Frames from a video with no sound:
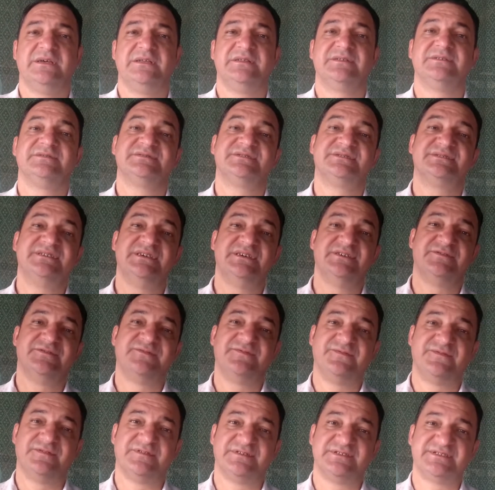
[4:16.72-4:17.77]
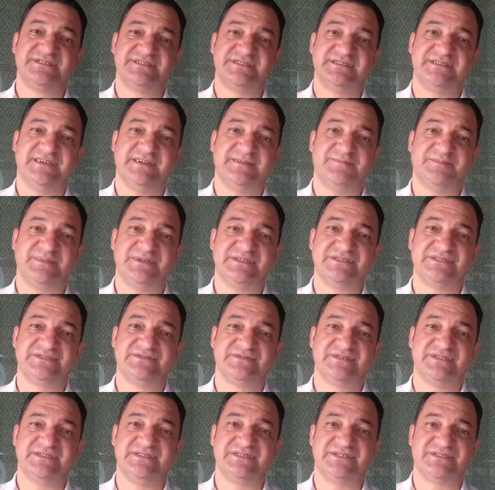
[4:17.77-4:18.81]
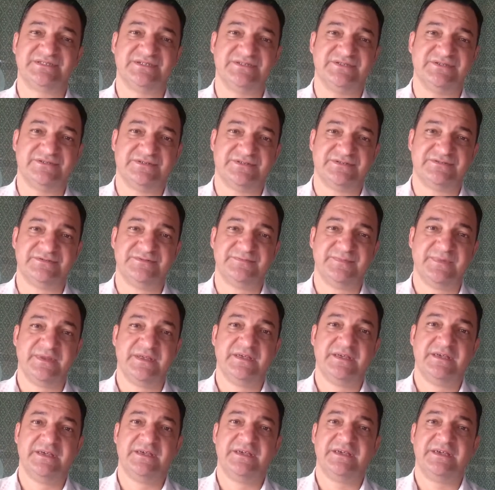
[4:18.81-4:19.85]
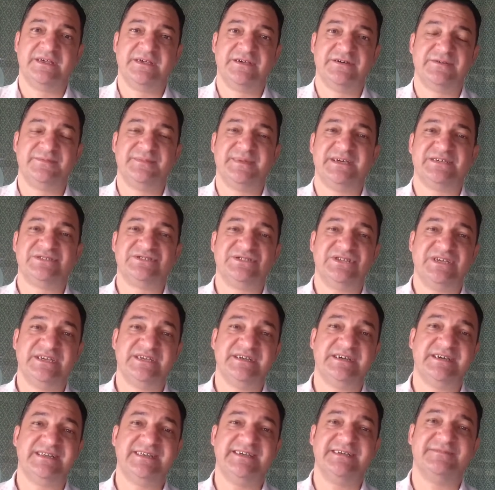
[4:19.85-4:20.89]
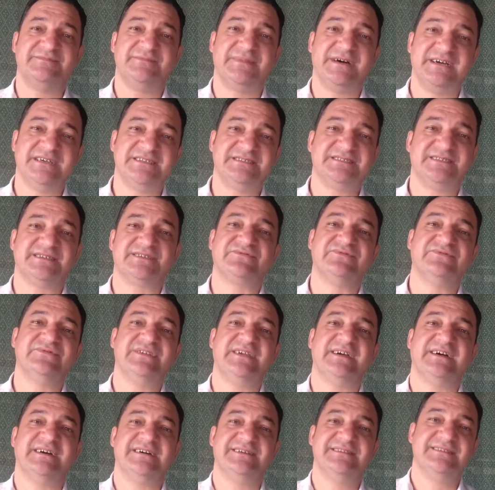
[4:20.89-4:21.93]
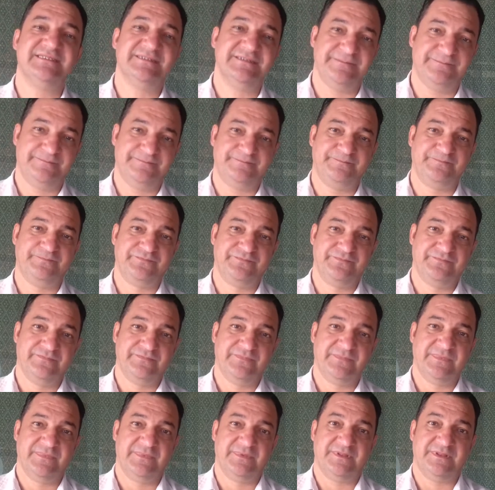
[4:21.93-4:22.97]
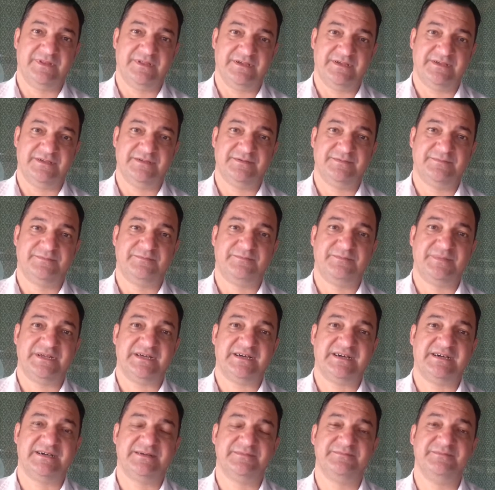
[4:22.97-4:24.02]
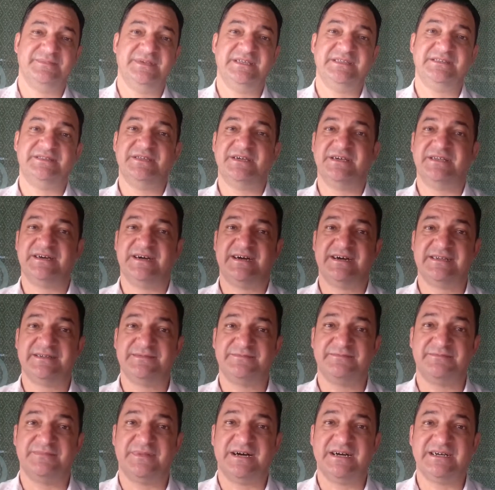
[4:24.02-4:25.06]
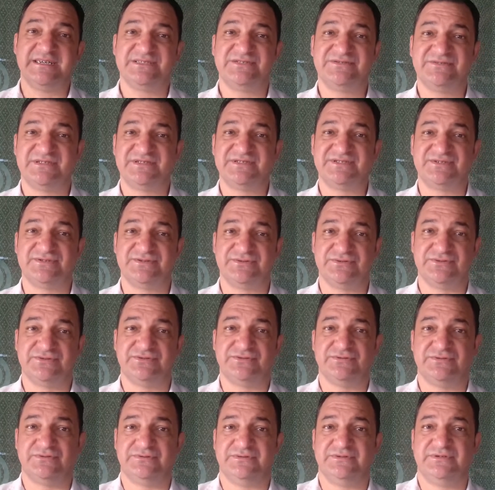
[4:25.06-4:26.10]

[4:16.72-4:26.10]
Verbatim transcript: Então, se eu fosse a pessoa que sonhou, eu me achegaria mais à cunhada né, para me inteirar mais do assunto